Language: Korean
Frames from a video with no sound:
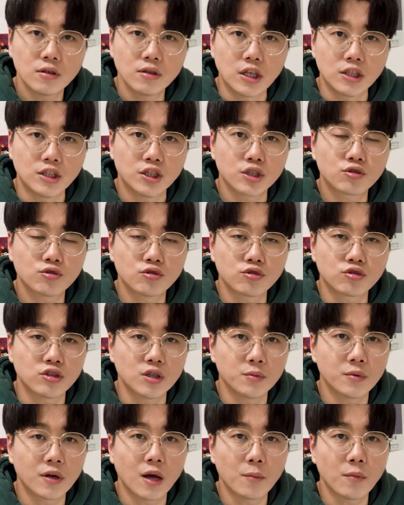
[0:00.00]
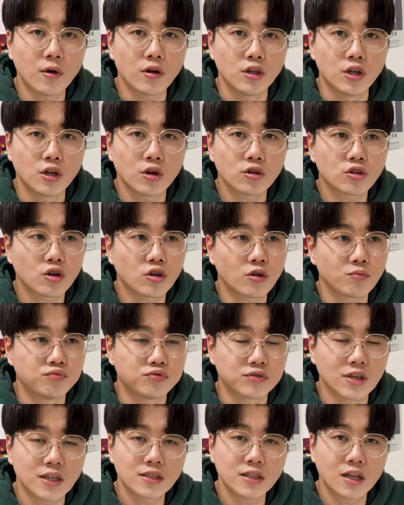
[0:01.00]
네, 직구로 구입을 하면 이것저것
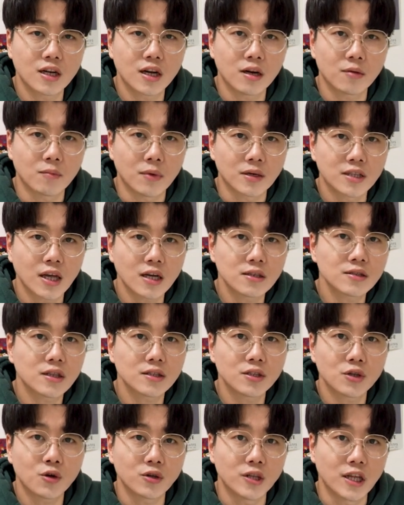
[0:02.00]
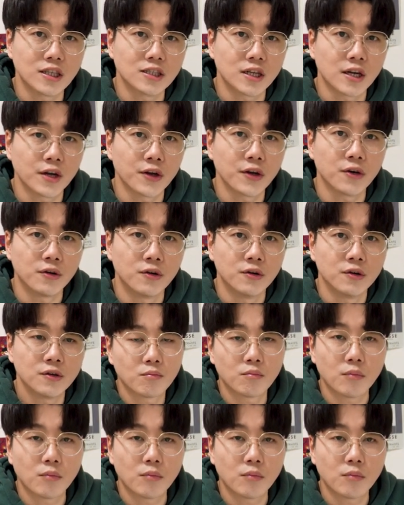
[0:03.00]
부가세랑 막 세금 같은 거 내잖아요.